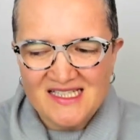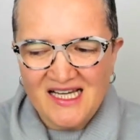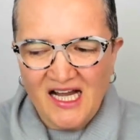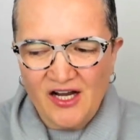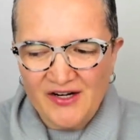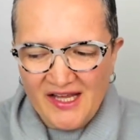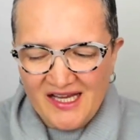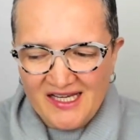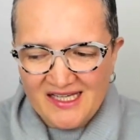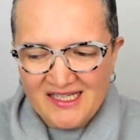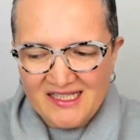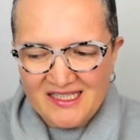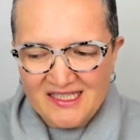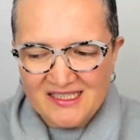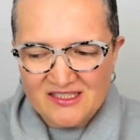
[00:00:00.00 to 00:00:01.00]
Ahora,
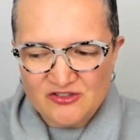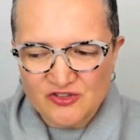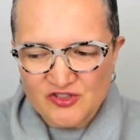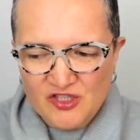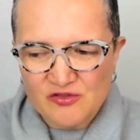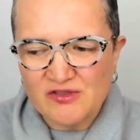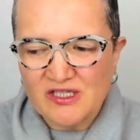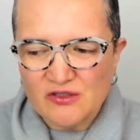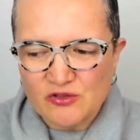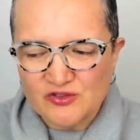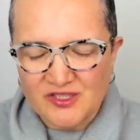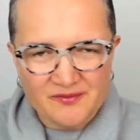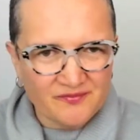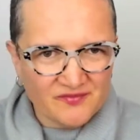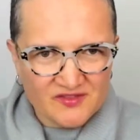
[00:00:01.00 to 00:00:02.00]
yo te digo una
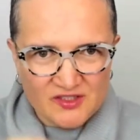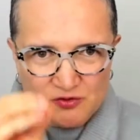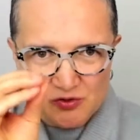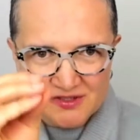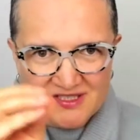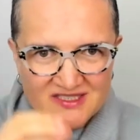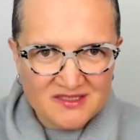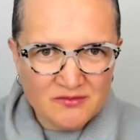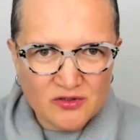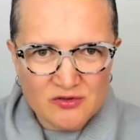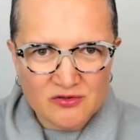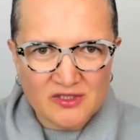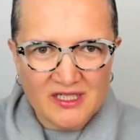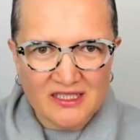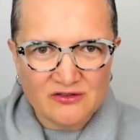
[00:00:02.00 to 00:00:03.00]
cosa, si tú estás
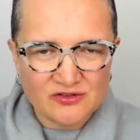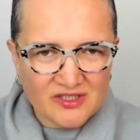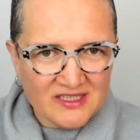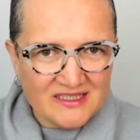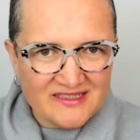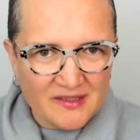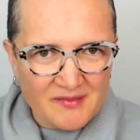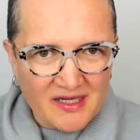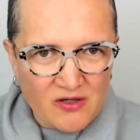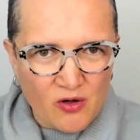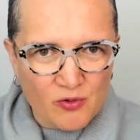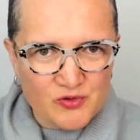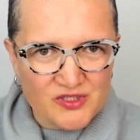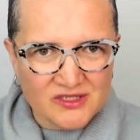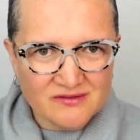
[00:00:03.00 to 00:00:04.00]
involucrándote en el tema
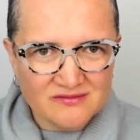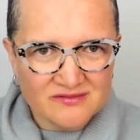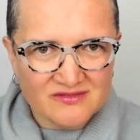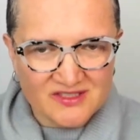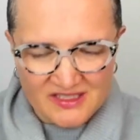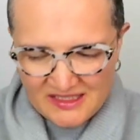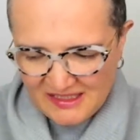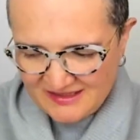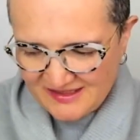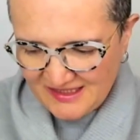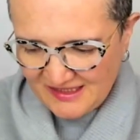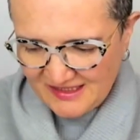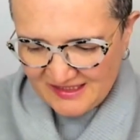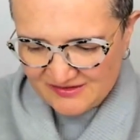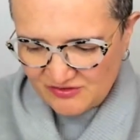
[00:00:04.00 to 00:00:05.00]
coaching, si,
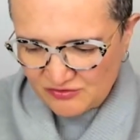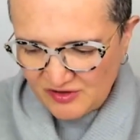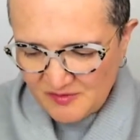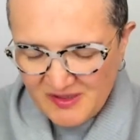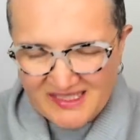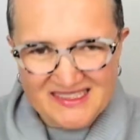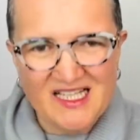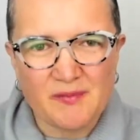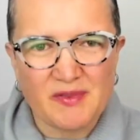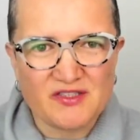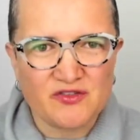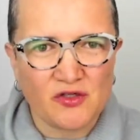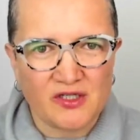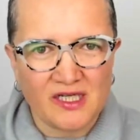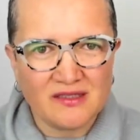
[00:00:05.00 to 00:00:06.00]
si este es un tema que te
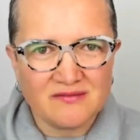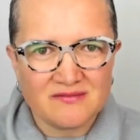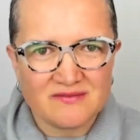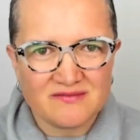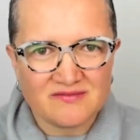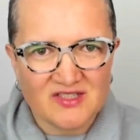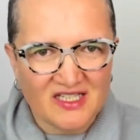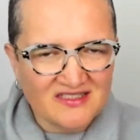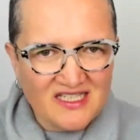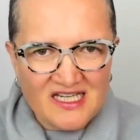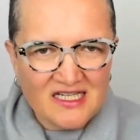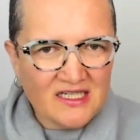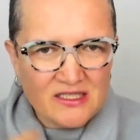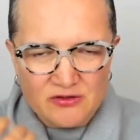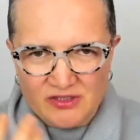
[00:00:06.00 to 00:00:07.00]
apasiona, ya
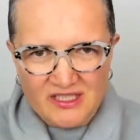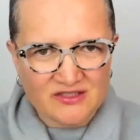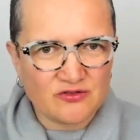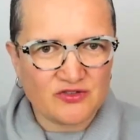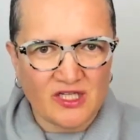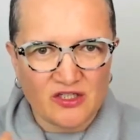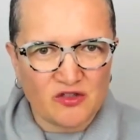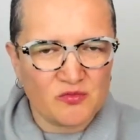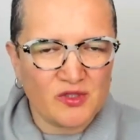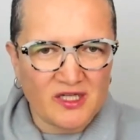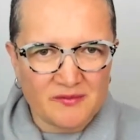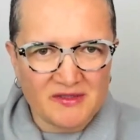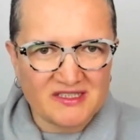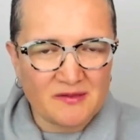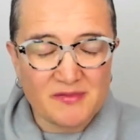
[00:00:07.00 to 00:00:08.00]
sea que lo quieras usar como
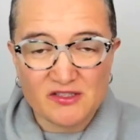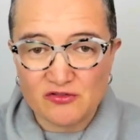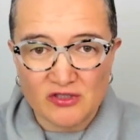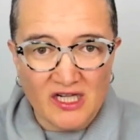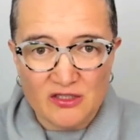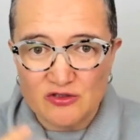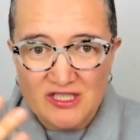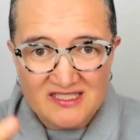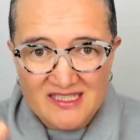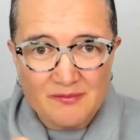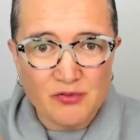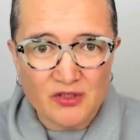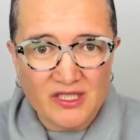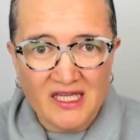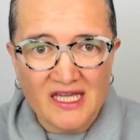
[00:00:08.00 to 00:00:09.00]
herramienta personal o ya sea
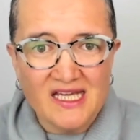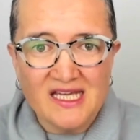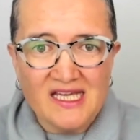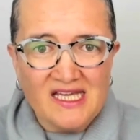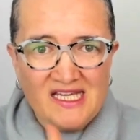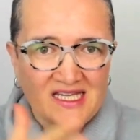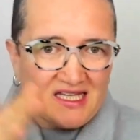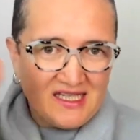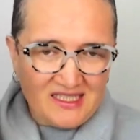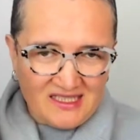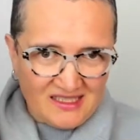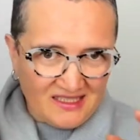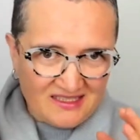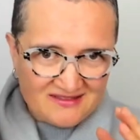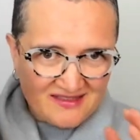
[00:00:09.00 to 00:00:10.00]
porque
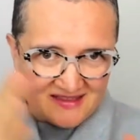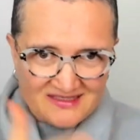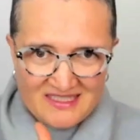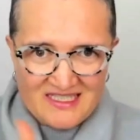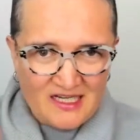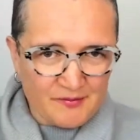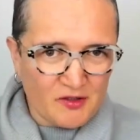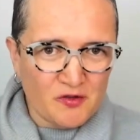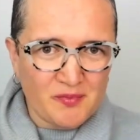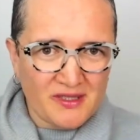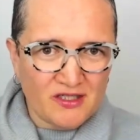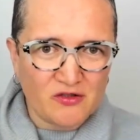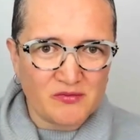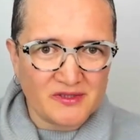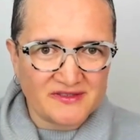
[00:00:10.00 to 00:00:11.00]
eh, estés en el camino
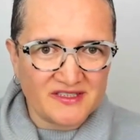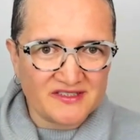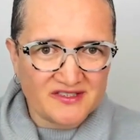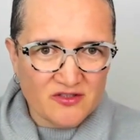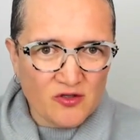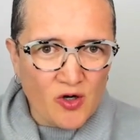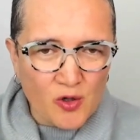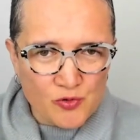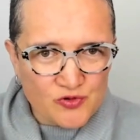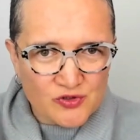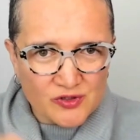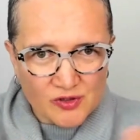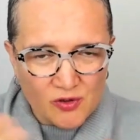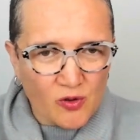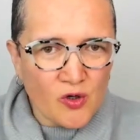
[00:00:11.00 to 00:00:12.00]
para convertirse en coach
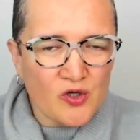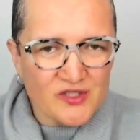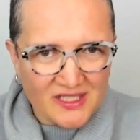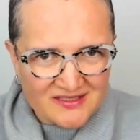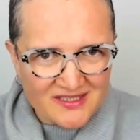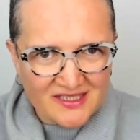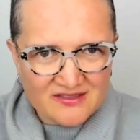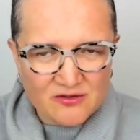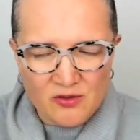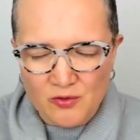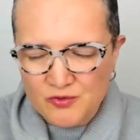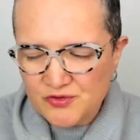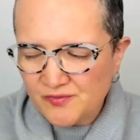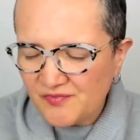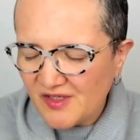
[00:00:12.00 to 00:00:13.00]
o ya seas coach.